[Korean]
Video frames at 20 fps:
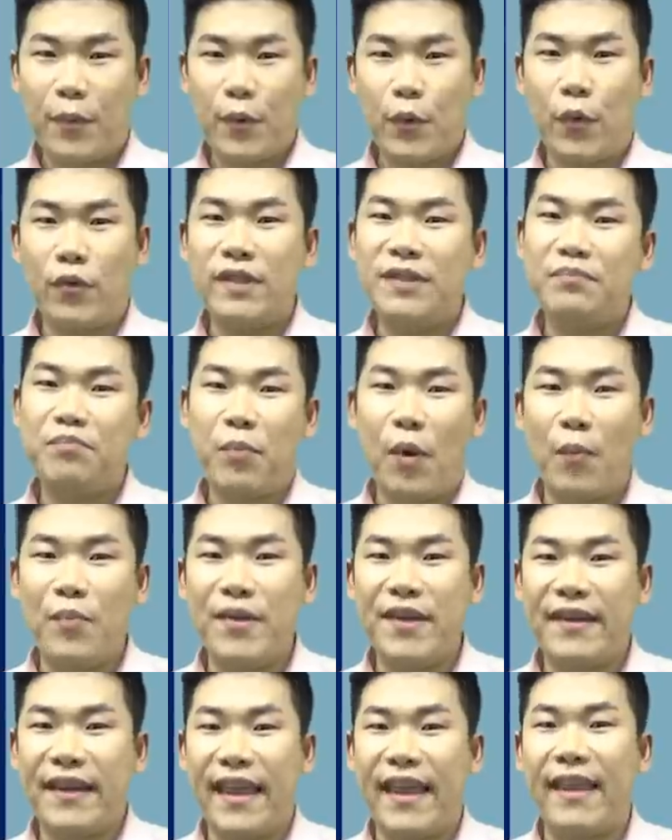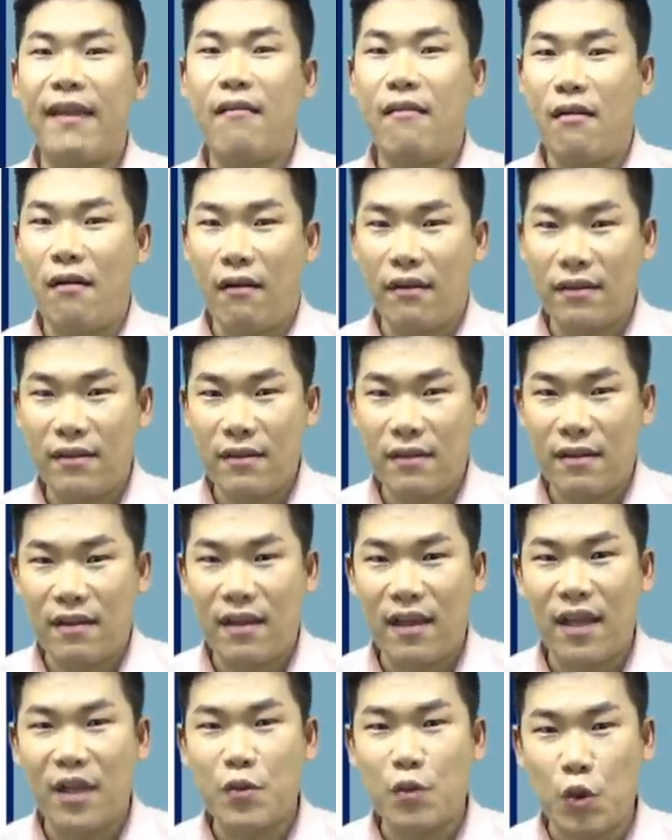또는 법령에
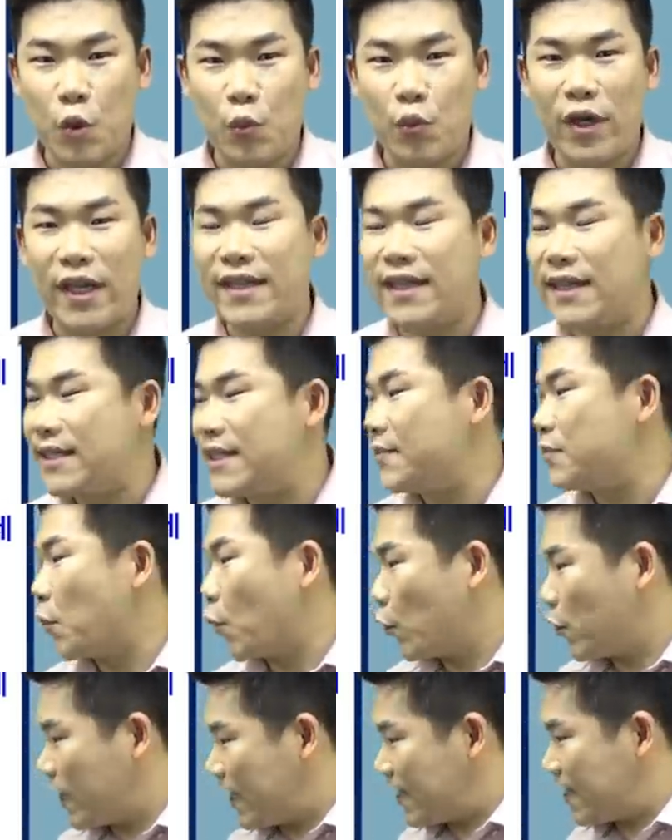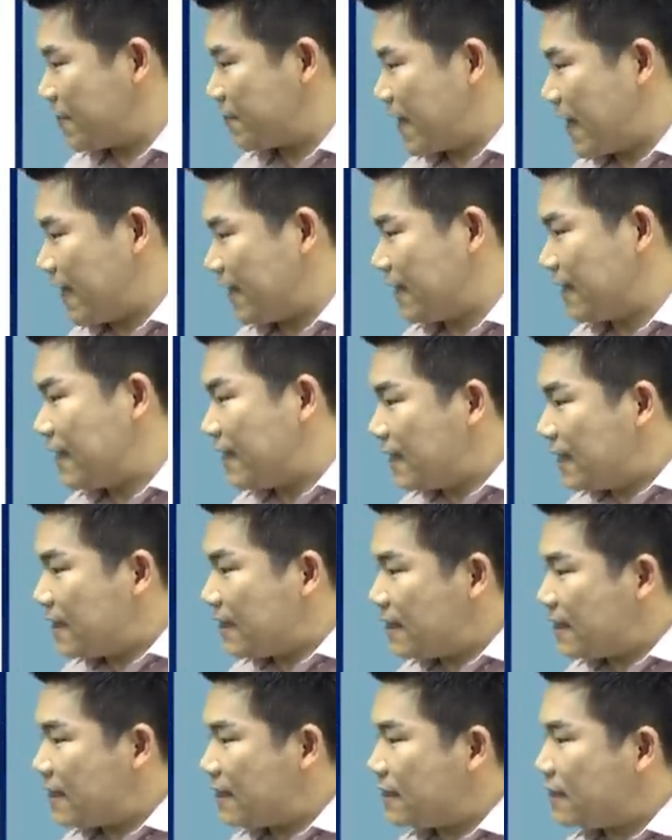어떻게 조문화 될지 모르겠지만
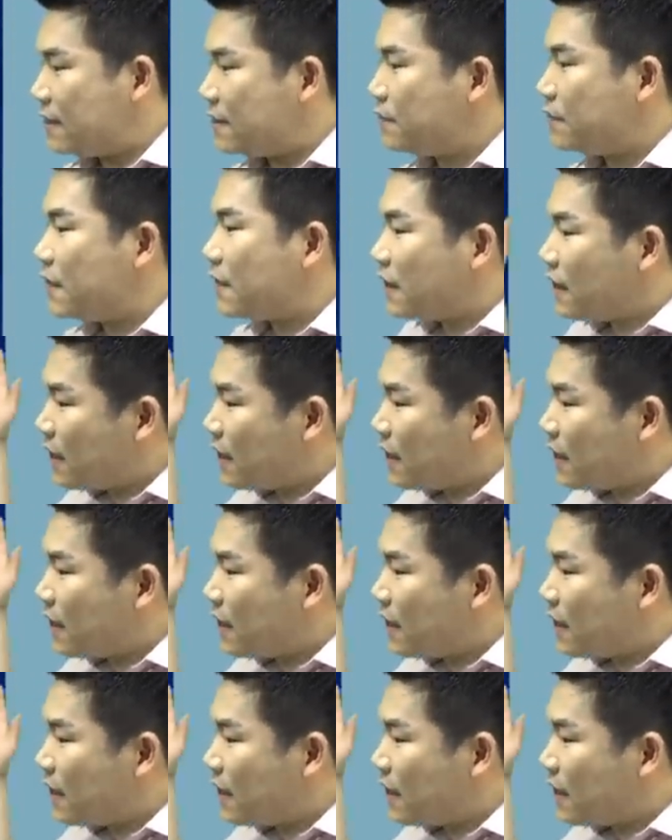지금